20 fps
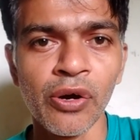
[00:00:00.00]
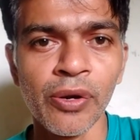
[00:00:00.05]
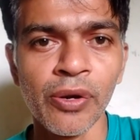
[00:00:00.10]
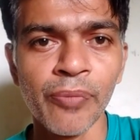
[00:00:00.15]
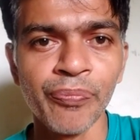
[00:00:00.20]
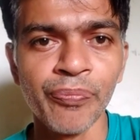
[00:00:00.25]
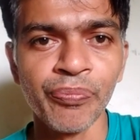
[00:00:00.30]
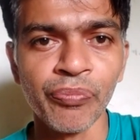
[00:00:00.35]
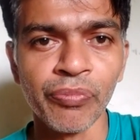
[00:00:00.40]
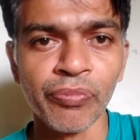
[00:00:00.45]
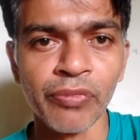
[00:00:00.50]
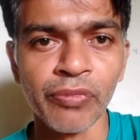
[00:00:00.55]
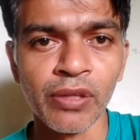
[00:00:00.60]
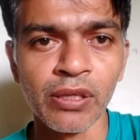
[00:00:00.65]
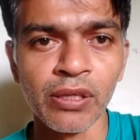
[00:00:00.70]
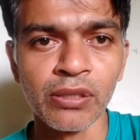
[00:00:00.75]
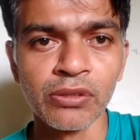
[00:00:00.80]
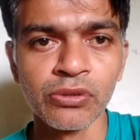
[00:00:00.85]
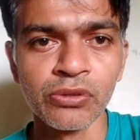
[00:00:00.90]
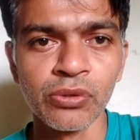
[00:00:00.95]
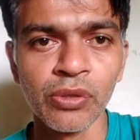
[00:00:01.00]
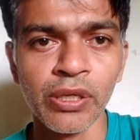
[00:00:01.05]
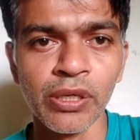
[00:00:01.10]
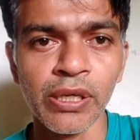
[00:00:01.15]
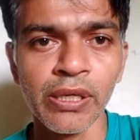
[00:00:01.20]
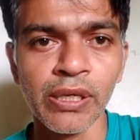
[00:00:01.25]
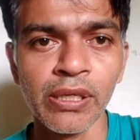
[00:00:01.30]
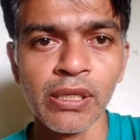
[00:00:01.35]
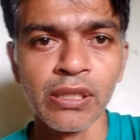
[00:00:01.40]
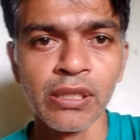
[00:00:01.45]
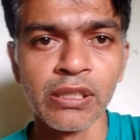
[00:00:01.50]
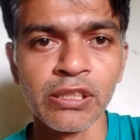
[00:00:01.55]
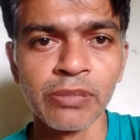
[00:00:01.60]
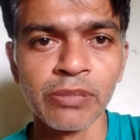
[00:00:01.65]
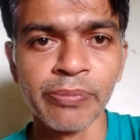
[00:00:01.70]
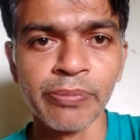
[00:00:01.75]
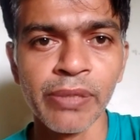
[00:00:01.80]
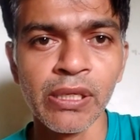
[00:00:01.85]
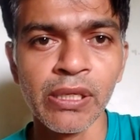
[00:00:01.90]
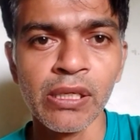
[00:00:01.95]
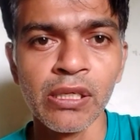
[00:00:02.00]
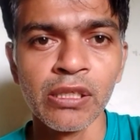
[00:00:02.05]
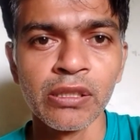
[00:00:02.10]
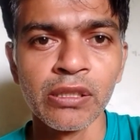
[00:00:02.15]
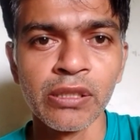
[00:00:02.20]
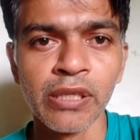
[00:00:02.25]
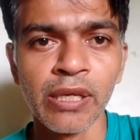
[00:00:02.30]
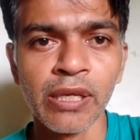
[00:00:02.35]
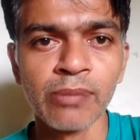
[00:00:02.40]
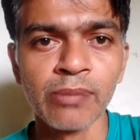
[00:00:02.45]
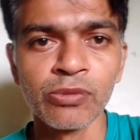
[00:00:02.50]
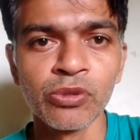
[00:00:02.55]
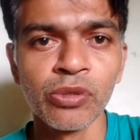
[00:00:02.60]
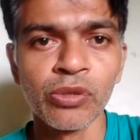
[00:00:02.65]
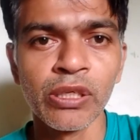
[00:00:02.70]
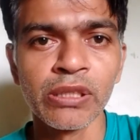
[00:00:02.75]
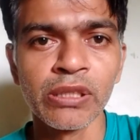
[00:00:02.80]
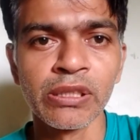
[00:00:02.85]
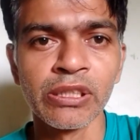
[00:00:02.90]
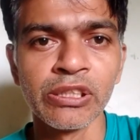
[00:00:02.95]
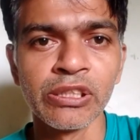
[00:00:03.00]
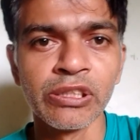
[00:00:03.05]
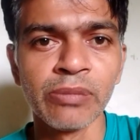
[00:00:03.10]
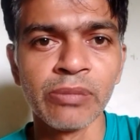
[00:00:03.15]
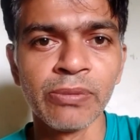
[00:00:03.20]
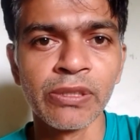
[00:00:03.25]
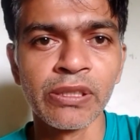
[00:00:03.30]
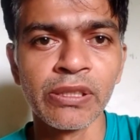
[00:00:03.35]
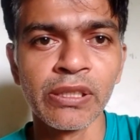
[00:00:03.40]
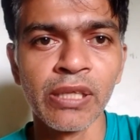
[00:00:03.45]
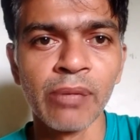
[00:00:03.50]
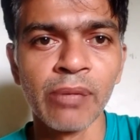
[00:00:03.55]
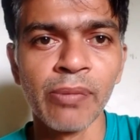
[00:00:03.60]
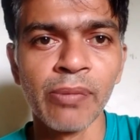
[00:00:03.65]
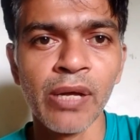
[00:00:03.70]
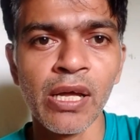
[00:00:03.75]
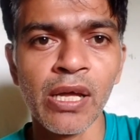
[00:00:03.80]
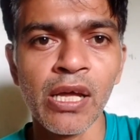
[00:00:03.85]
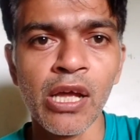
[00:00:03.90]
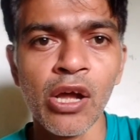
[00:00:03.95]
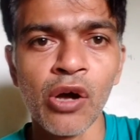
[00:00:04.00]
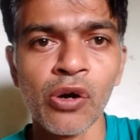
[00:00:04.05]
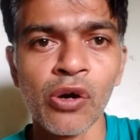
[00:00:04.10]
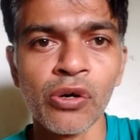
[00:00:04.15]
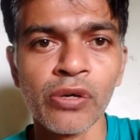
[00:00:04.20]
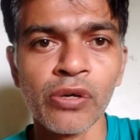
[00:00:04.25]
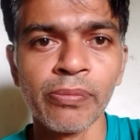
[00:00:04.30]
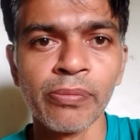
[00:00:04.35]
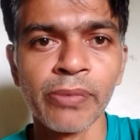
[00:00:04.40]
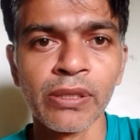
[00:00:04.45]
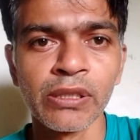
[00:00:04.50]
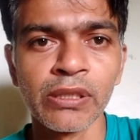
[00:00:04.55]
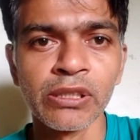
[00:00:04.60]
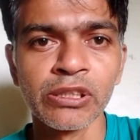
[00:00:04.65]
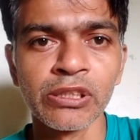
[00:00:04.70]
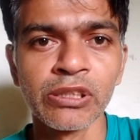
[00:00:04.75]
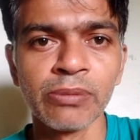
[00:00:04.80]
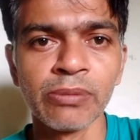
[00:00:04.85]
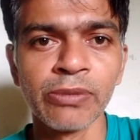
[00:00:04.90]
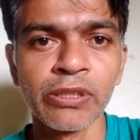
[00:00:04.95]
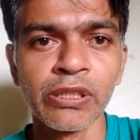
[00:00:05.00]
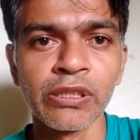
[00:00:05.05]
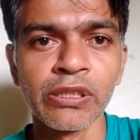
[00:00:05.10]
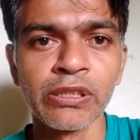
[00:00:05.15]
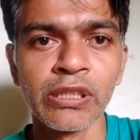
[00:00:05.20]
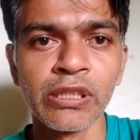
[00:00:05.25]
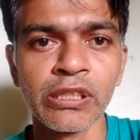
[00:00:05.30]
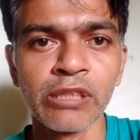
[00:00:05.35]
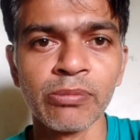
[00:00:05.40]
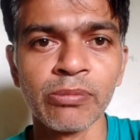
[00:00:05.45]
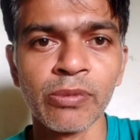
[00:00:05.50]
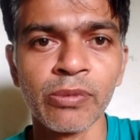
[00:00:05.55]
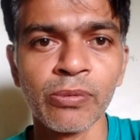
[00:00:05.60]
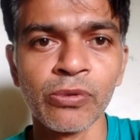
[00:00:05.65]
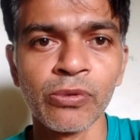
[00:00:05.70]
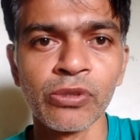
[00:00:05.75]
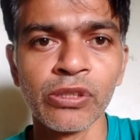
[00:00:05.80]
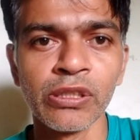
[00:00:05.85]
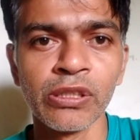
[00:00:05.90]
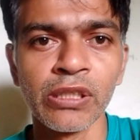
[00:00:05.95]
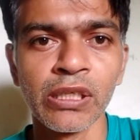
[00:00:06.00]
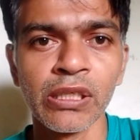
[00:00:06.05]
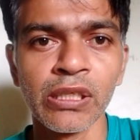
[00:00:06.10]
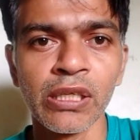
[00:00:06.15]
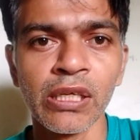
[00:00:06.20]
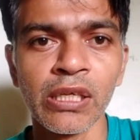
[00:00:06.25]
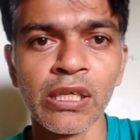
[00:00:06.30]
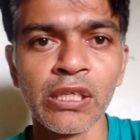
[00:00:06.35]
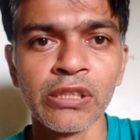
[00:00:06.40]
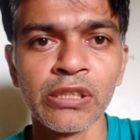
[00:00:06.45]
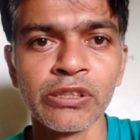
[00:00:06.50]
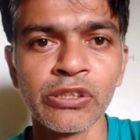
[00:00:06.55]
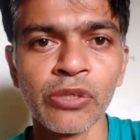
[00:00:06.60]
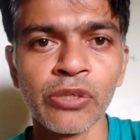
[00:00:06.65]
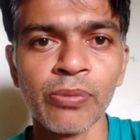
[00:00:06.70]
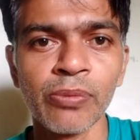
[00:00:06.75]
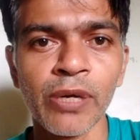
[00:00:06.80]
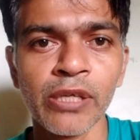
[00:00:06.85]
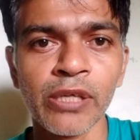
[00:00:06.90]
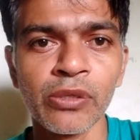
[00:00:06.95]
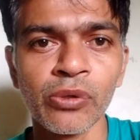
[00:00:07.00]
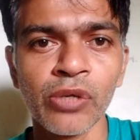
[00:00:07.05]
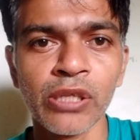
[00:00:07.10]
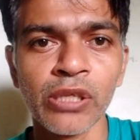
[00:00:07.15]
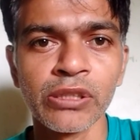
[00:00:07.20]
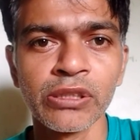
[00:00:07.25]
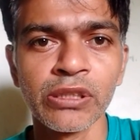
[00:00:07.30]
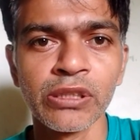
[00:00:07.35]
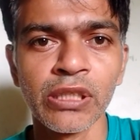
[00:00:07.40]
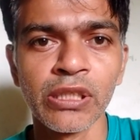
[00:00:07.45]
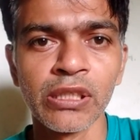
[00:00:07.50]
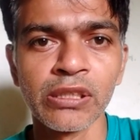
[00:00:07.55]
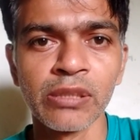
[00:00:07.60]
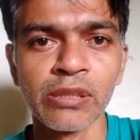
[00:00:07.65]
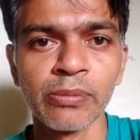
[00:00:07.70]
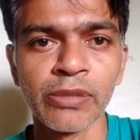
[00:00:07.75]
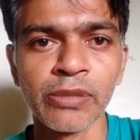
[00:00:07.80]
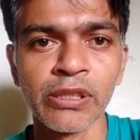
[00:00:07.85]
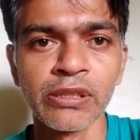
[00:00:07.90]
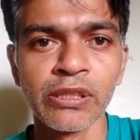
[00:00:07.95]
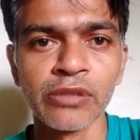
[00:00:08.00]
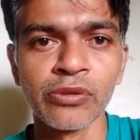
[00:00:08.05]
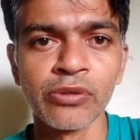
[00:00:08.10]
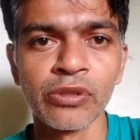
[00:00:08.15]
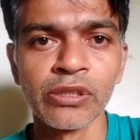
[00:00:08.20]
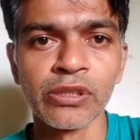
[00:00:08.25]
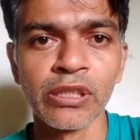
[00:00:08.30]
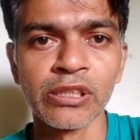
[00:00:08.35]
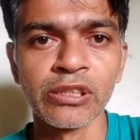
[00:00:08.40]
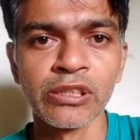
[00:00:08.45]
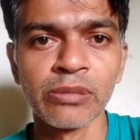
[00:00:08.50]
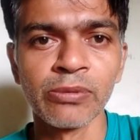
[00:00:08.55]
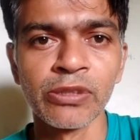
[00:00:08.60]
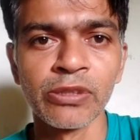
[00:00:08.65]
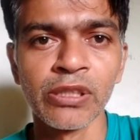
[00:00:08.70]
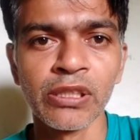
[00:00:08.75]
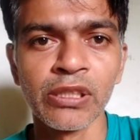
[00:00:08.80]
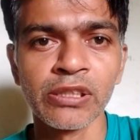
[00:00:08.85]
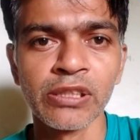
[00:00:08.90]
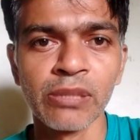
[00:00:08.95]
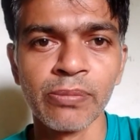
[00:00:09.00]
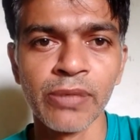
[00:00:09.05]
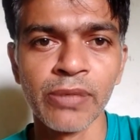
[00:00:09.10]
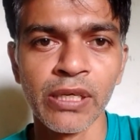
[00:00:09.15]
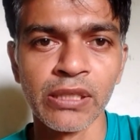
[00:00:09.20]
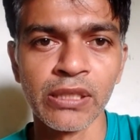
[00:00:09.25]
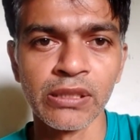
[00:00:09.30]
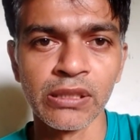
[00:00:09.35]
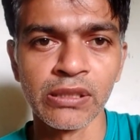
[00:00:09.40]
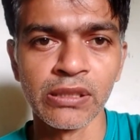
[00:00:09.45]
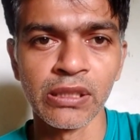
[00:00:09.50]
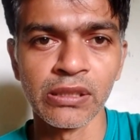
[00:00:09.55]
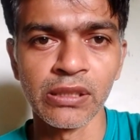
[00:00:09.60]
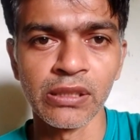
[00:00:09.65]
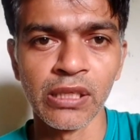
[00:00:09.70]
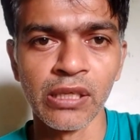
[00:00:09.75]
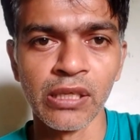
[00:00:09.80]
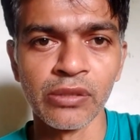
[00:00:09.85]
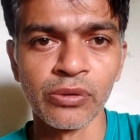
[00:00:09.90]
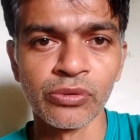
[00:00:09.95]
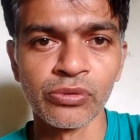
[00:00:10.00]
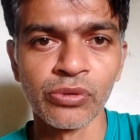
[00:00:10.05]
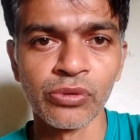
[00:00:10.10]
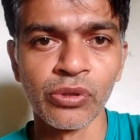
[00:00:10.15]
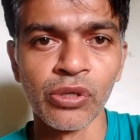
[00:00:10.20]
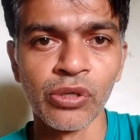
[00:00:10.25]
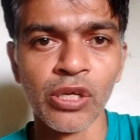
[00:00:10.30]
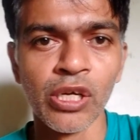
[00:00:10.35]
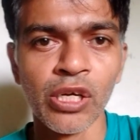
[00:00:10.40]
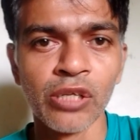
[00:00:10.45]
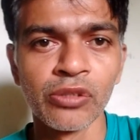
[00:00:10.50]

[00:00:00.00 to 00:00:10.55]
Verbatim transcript: और जो है इसमें रैम जो है थ्री जी बी की रैम है और बत्तीस जी बी की इंटरनल मेमोरी दी गई है जिसे माइक्रो एस कार्ड की मदद से एक सौ जी बी तक इसे बढ़ाया जा सकता है दोस्तों